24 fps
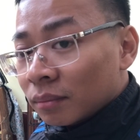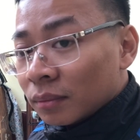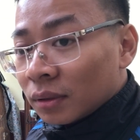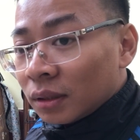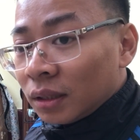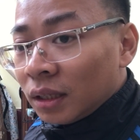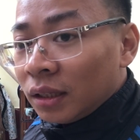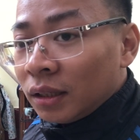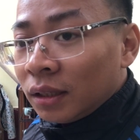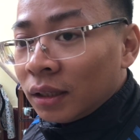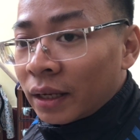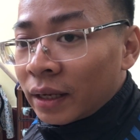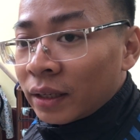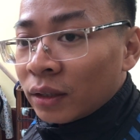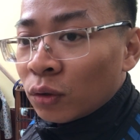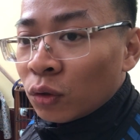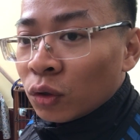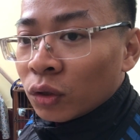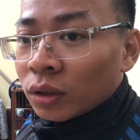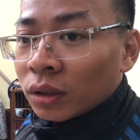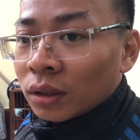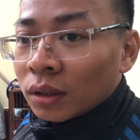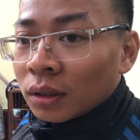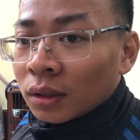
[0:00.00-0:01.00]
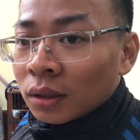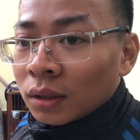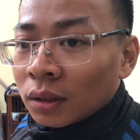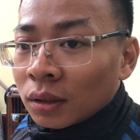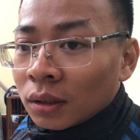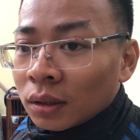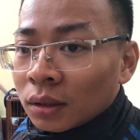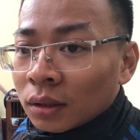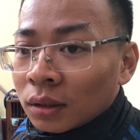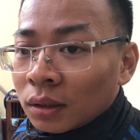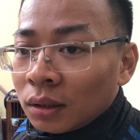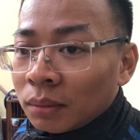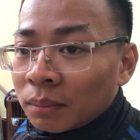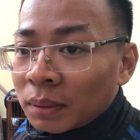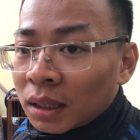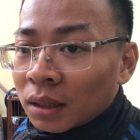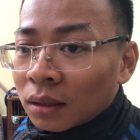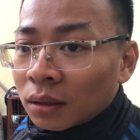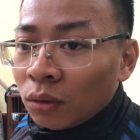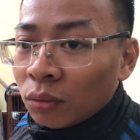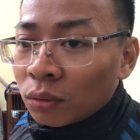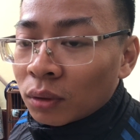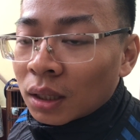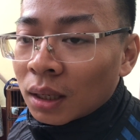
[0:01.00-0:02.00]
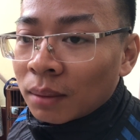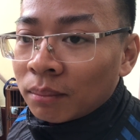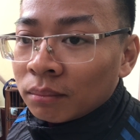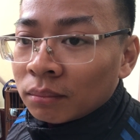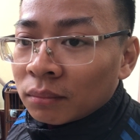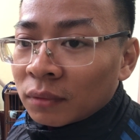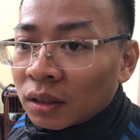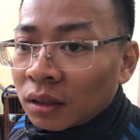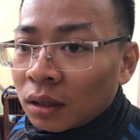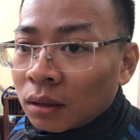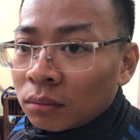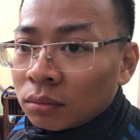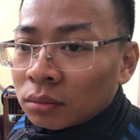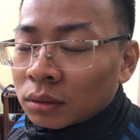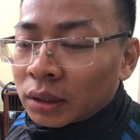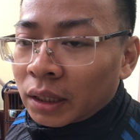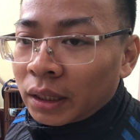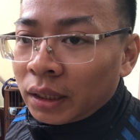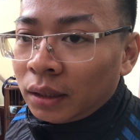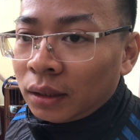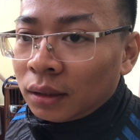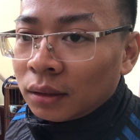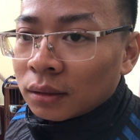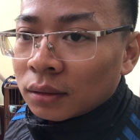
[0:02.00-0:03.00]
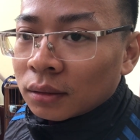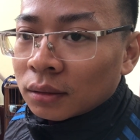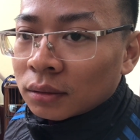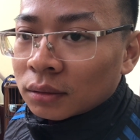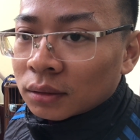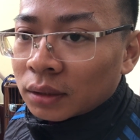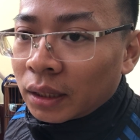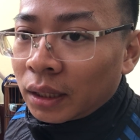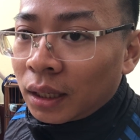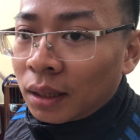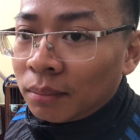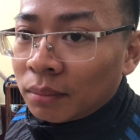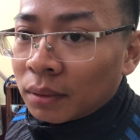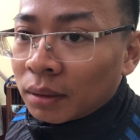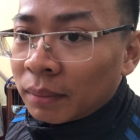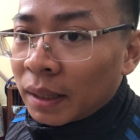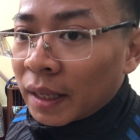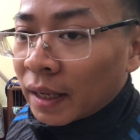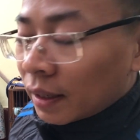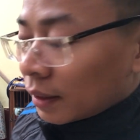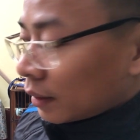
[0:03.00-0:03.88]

nhìn như này thôi, nhưng mà lúc cầm vào lồng dãy dãy lắm các bác ạ.